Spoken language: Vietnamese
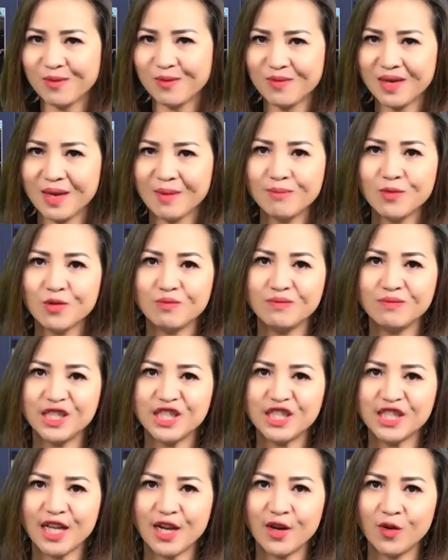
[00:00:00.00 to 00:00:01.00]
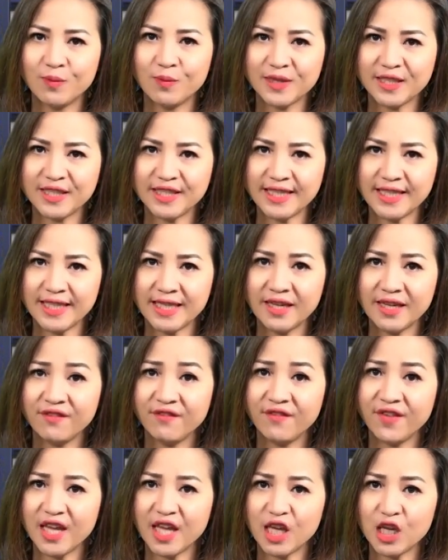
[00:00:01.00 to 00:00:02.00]
Tổng giám mục Michel Opetit
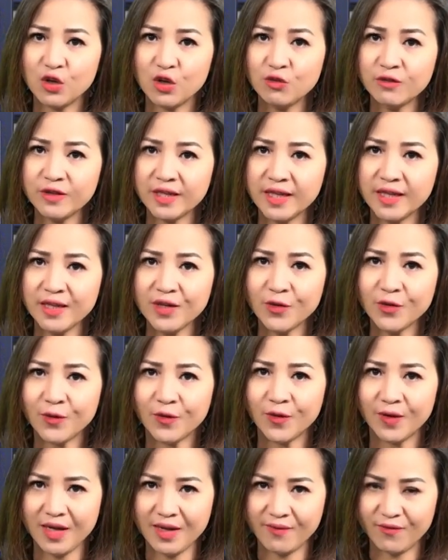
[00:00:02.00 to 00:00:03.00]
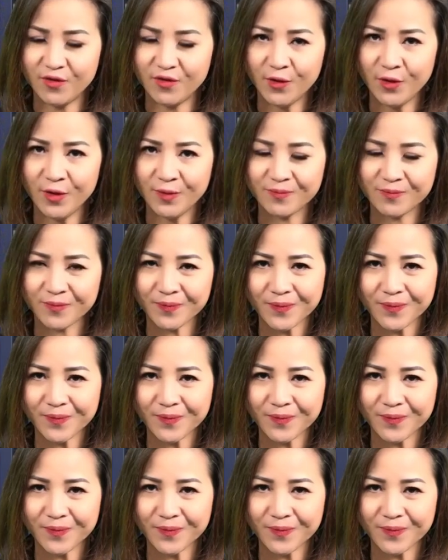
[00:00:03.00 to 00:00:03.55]
về yếu tính của niềm vui.